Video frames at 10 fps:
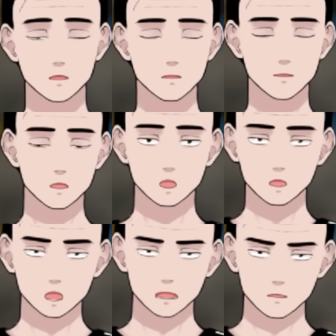保護
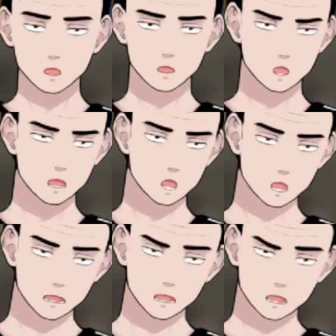観察を受けて、
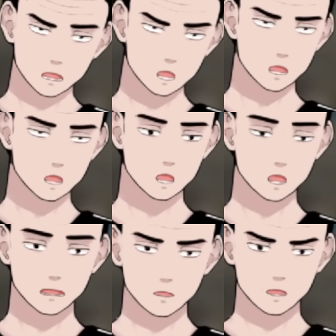
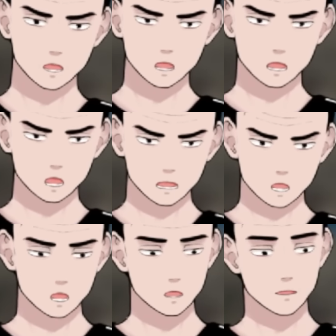鑑別所少年装
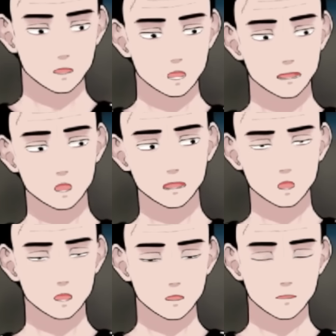置ってなるかもしれ
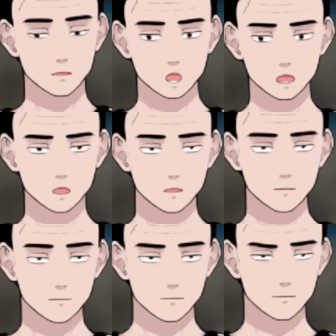ませんね。う
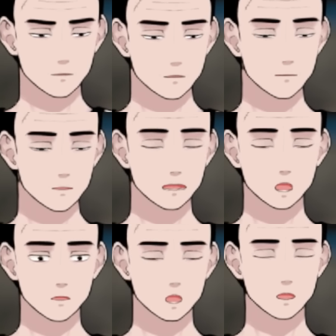ん。ま
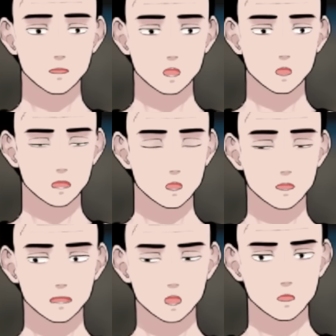あ、ただ少年事
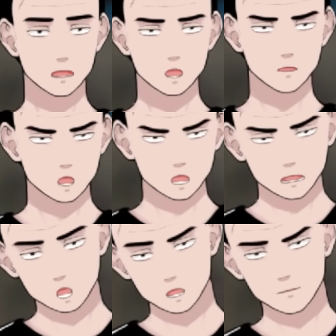案の場合って何
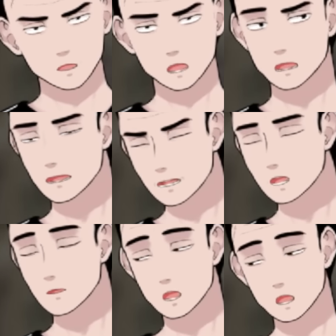年も置いてから逮捕
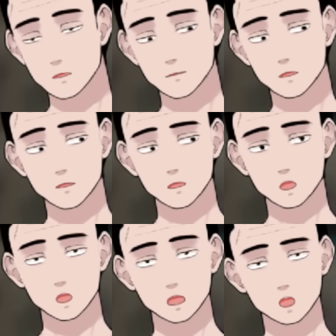されるっていうことを想
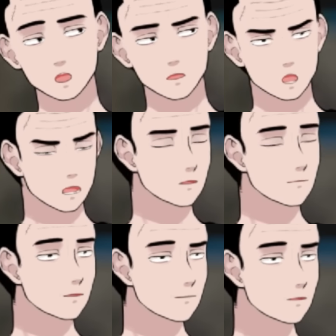定してないんで、
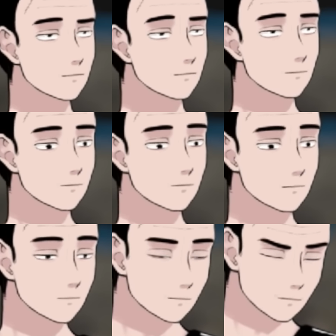だいたい今の、
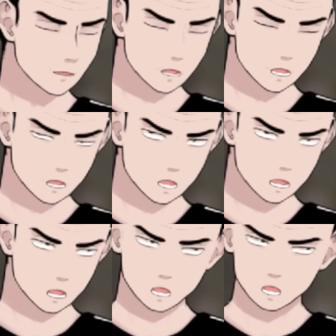今のことだか
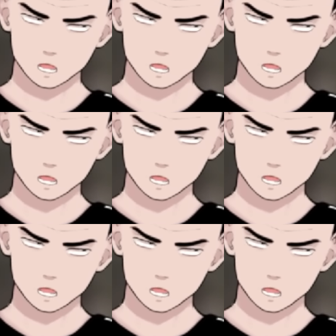ら、